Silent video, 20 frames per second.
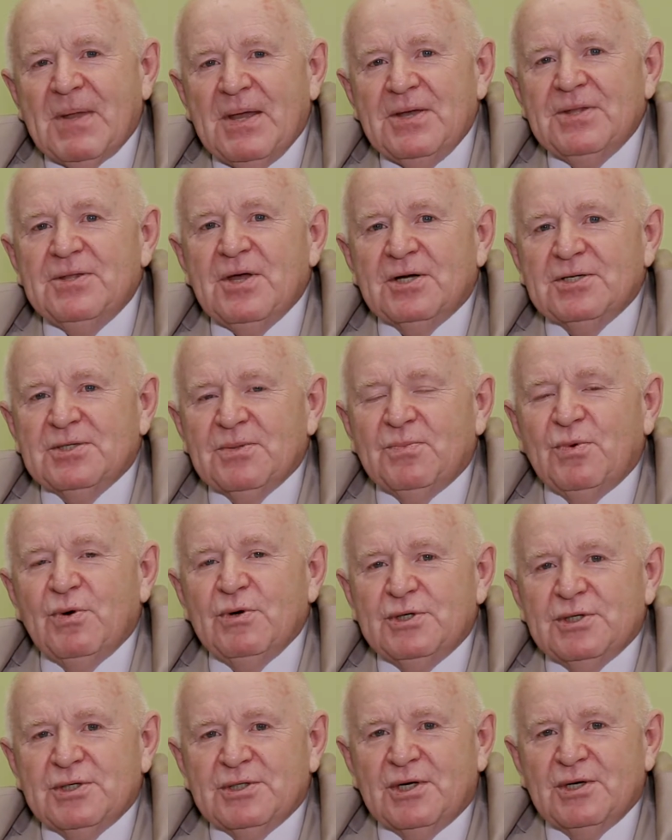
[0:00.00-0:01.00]
и даже
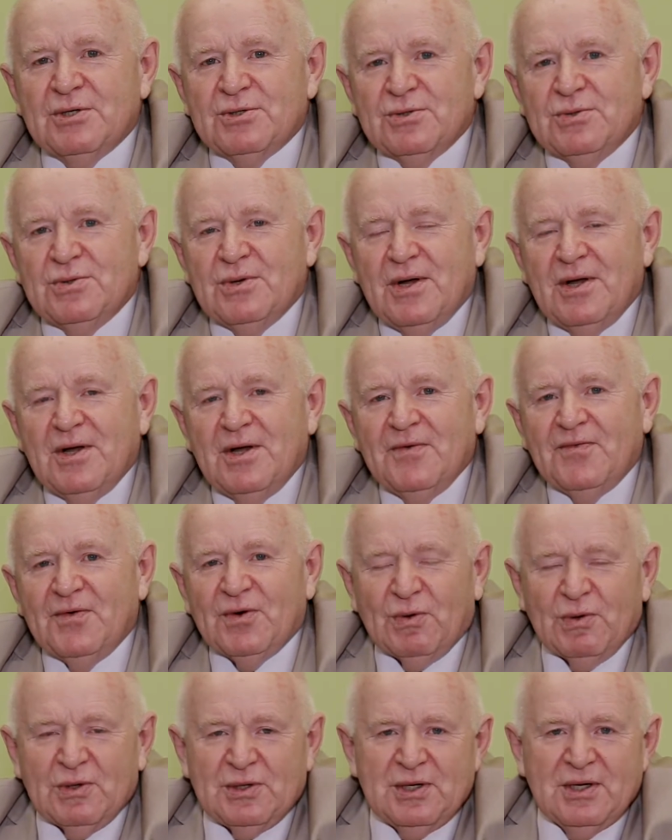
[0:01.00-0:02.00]
больше скажу,
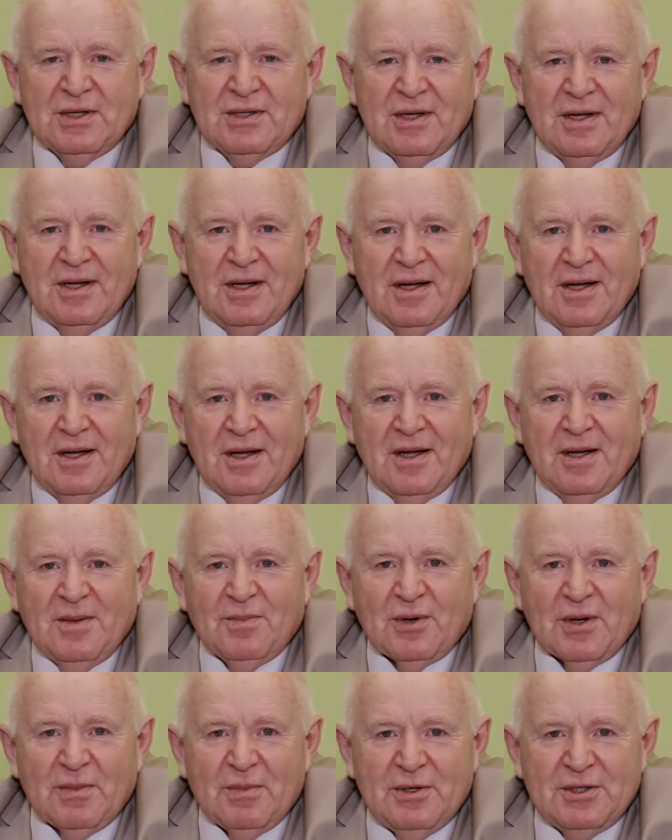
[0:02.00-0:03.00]
факультета
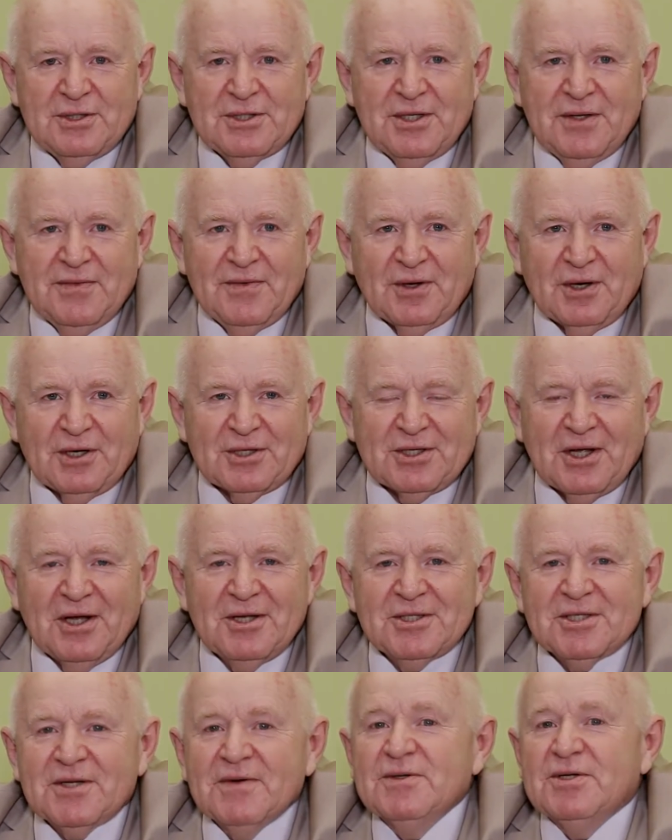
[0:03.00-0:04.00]
промышленного
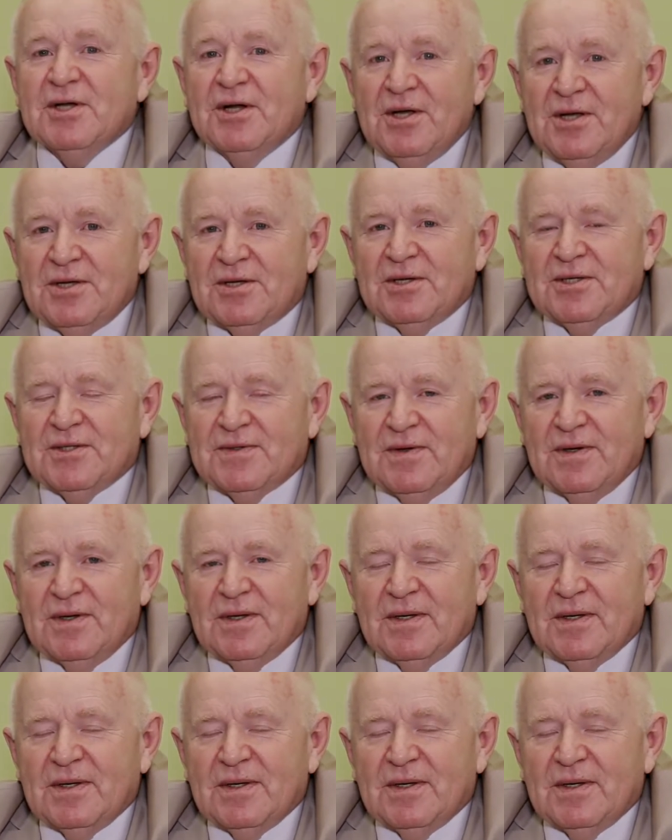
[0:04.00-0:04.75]
гражданского строительства.